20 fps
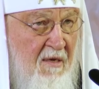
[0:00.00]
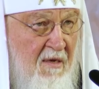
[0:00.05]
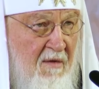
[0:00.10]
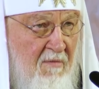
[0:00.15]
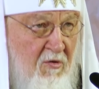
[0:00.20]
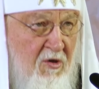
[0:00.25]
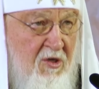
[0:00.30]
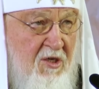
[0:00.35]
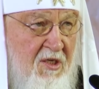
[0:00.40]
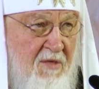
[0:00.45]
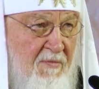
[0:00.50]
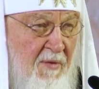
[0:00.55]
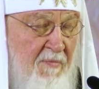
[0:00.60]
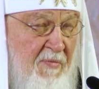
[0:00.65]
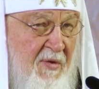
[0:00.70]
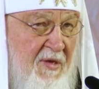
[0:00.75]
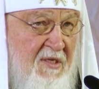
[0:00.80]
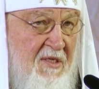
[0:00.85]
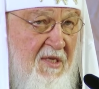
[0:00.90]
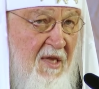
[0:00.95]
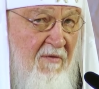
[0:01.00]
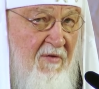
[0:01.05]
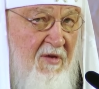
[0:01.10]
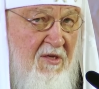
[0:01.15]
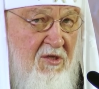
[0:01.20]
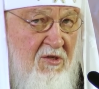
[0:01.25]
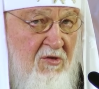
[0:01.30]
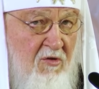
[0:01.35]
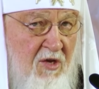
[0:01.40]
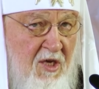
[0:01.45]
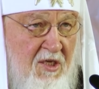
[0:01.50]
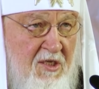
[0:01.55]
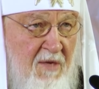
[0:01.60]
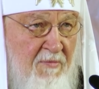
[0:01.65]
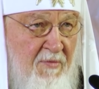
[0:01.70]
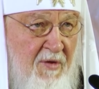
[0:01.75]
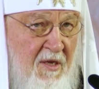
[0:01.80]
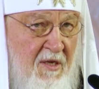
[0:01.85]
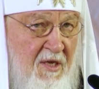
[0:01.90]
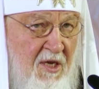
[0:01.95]
Можно себе представить, что если
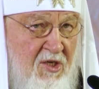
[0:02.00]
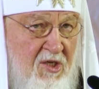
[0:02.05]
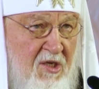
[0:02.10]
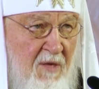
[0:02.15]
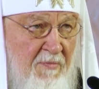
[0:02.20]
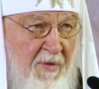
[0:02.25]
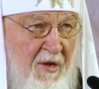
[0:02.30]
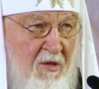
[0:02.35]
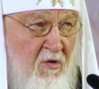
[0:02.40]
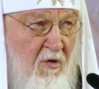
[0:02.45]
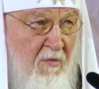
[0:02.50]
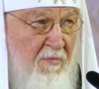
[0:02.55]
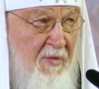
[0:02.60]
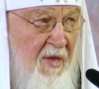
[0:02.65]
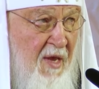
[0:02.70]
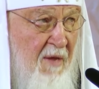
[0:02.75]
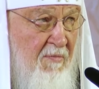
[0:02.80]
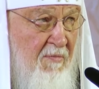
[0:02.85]
бы нечто подобное